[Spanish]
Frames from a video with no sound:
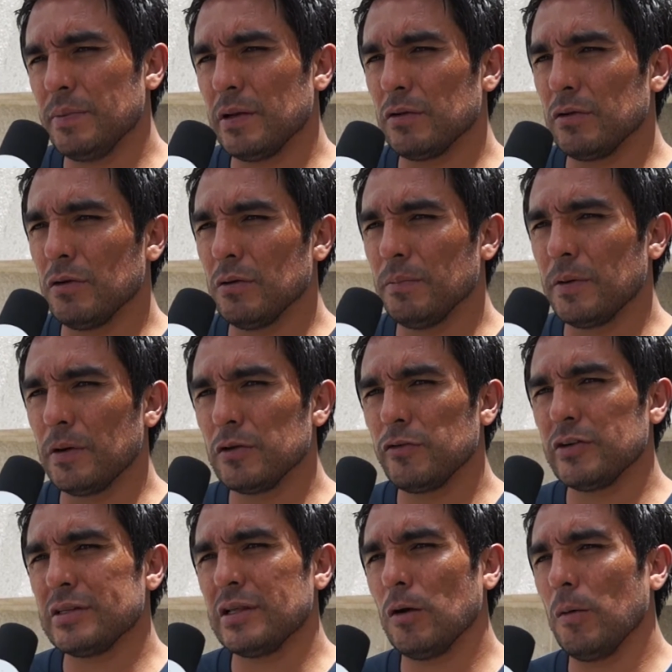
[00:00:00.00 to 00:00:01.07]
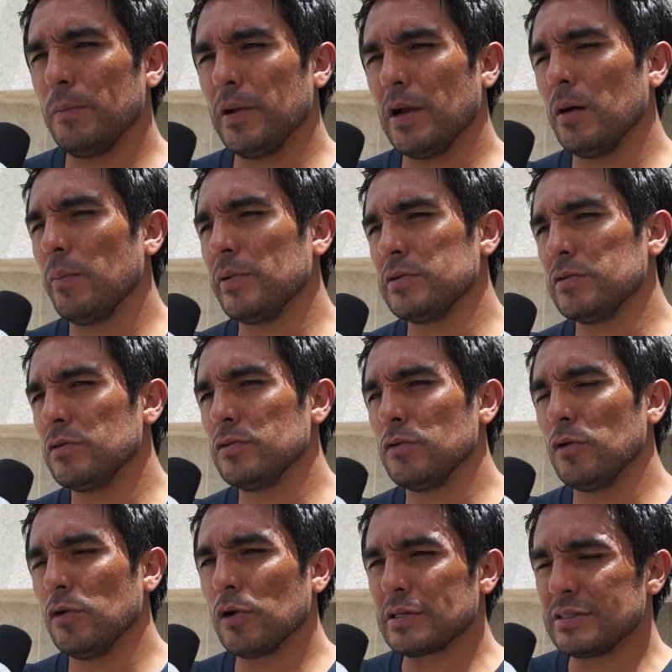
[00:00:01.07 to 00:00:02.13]
pero, pero no fue tan complicado, pues no,
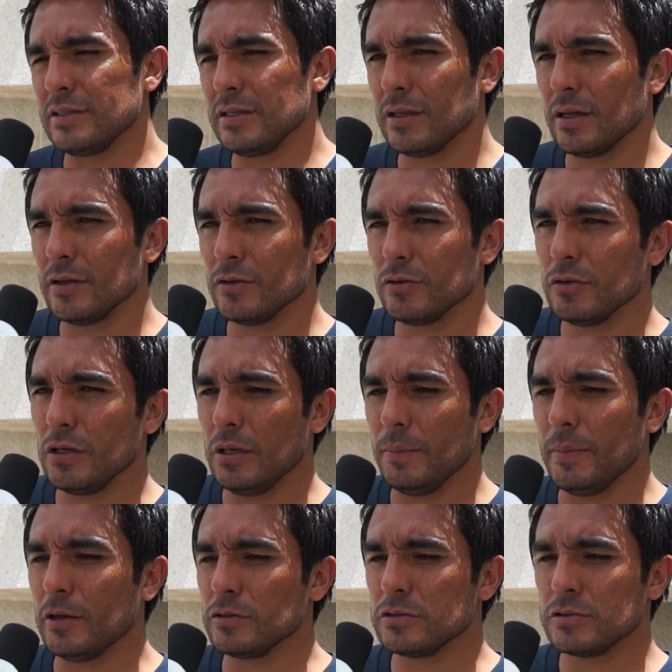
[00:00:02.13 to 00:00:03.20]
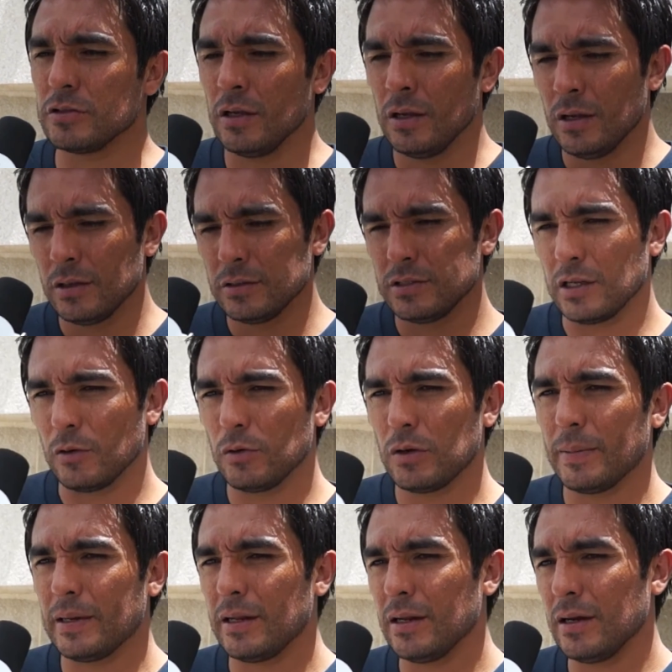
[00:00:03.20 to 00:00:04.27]
lo resentí tanto. Y menos si de alguna
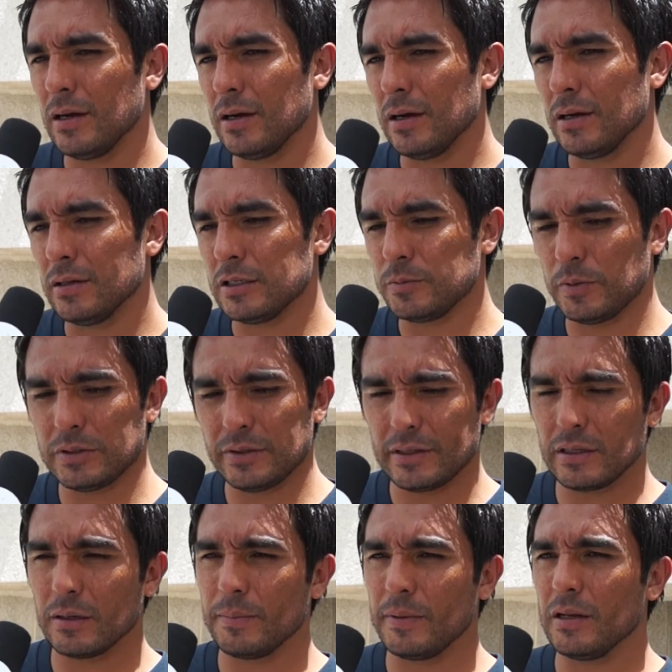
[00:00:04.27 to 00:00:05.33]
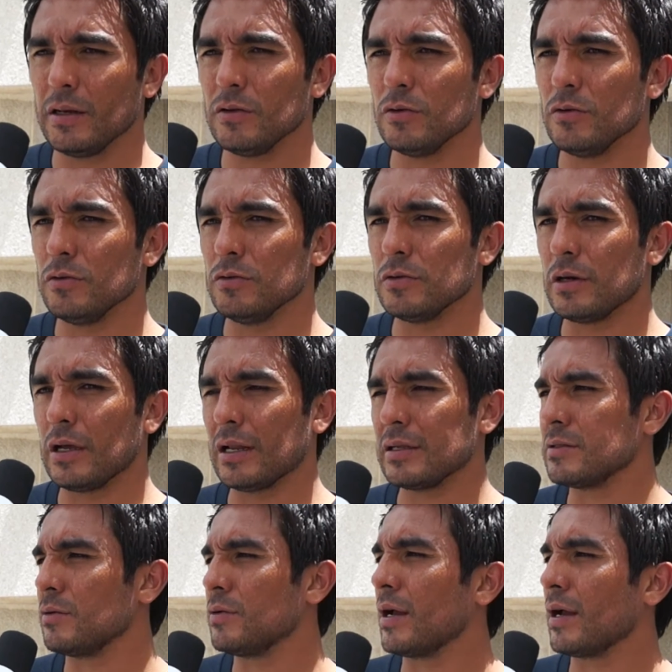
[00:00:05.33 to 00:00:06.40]
manera, después de haber terminado,
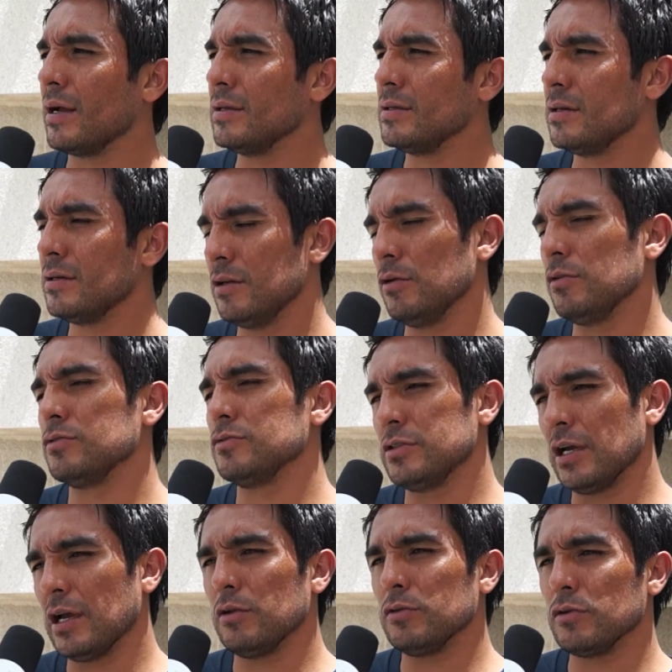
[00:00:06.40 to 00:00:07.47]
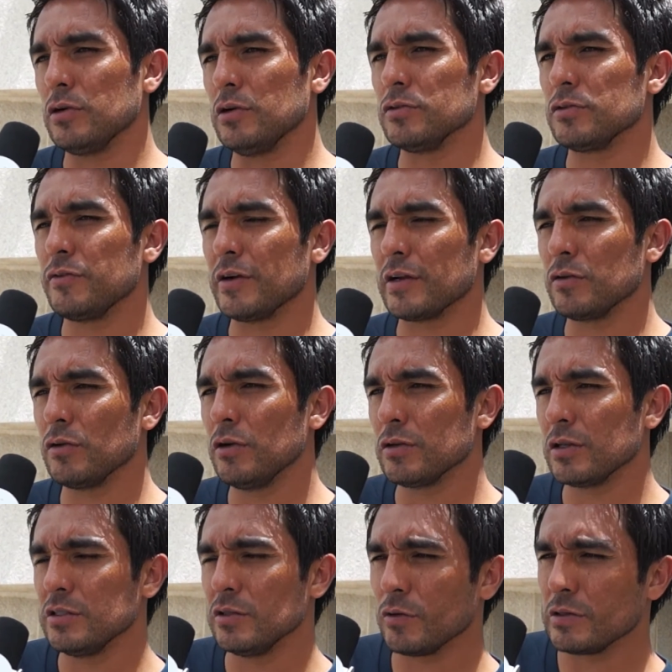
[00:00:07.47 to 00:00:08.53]
regresar a una cancha. Digo, sé que en otro, en otro factor, en
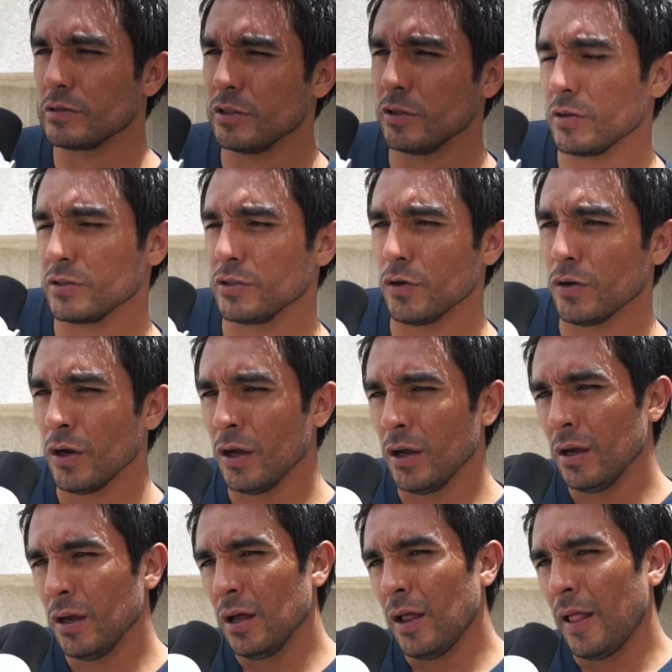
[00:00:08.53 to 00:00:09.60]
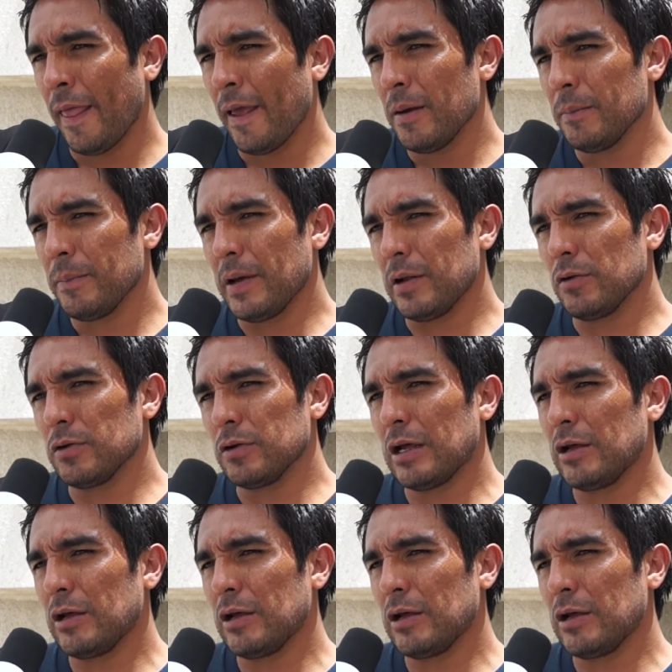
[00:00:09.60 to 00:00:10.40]
otra situación, pero no